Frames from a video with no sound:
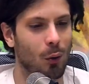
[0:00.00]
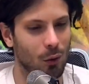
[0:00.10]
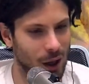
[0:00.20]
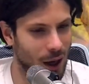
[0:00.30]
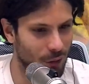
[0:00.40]

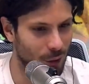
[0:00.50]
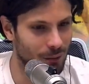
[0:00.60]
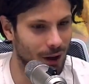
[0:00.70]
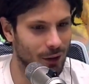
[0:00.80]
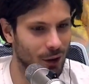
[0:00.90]
Goku
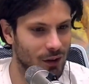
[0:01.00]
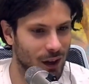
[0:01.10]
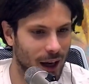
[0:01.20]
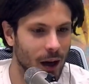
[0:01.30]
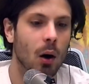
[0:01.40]

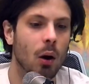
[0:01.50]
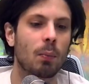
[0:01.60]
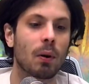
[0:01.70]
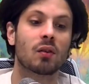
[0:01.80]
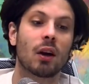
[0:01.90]
transformándose,
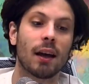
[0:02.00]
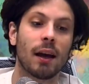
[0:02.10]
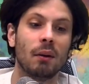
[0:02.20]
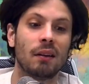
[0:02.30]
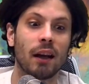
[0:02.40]
un
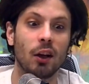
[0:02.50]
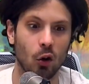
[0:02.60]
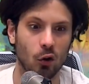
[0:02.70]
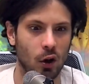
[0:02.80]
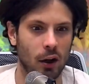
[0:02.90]
personaje
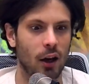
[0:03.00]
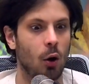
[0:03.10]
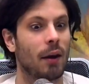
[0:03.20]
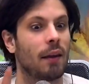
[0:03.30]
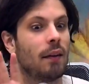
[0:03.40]
misterioso que
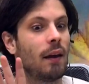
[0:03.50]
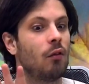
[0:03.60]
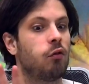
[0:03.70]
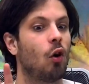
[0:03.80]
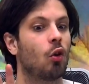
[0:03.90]
lo ve desde
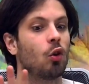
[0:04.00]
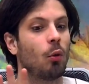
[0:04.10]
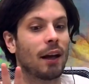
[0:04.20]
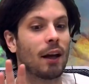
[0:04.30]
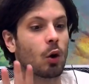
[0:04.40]
el fondo
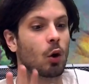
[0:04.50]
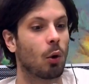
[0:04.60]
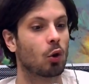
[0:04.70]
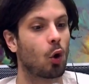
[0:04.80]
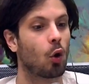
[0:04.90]
mirando
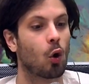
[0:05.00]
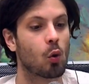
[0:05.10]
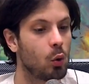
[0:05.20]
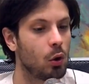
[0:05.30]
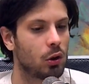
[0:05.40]
como todo
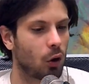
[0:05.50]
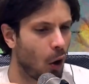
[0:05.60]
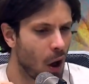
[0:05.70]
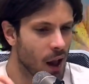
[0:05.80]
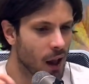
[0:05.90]
oculto.